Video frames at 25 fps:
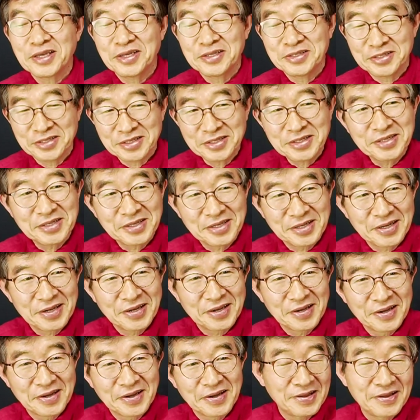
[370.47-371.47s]
되지?
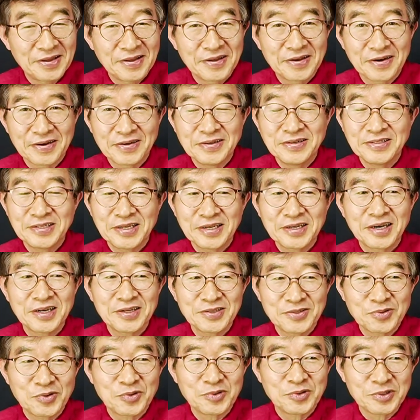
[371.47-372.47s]
그런
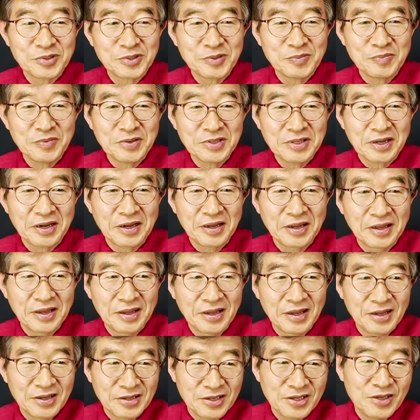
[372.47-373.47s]
생각이 떠오른 겁니다.
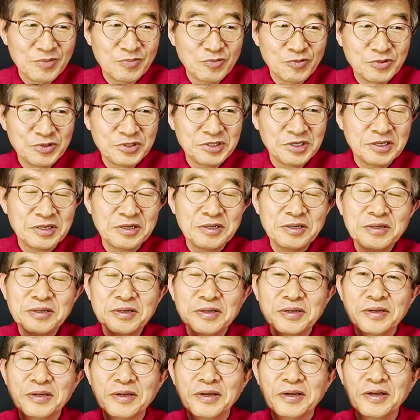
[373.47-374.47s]
이
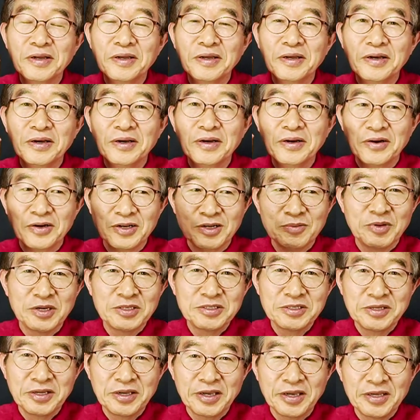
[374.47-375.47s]
문제를 얼마
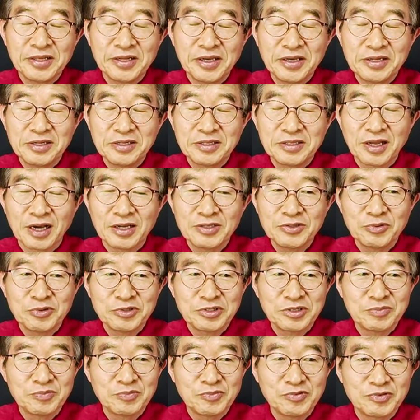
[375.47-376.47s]
전에 LA를
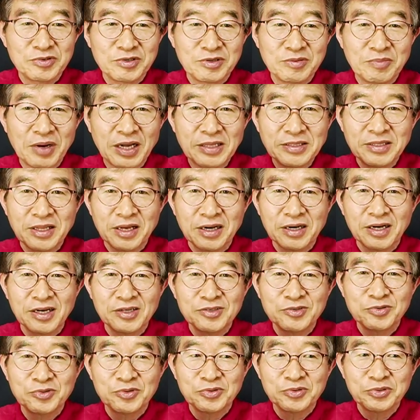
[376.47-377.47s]
다녀오신 분을 만나
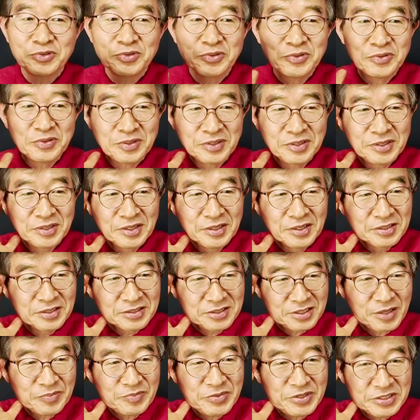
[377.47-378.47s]
가지고도
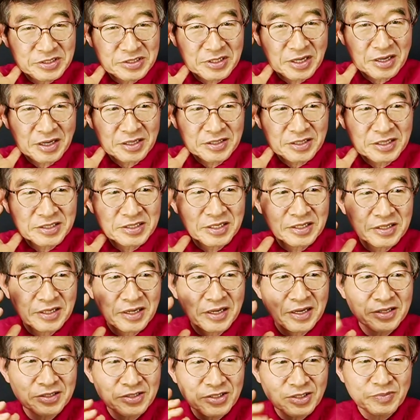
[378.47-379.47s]
참 이상하다
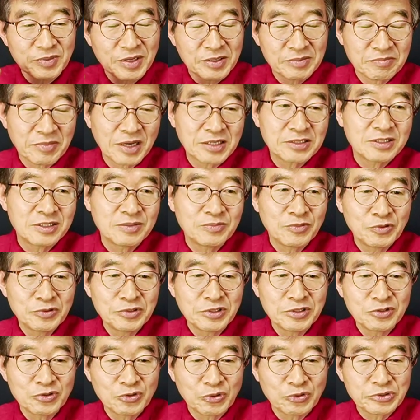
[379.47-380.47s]
생각했지만 마침
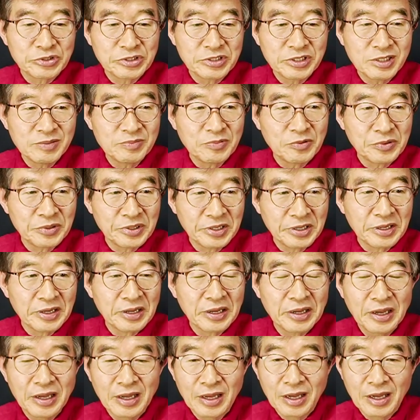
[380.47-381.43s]
오늘 조선일보에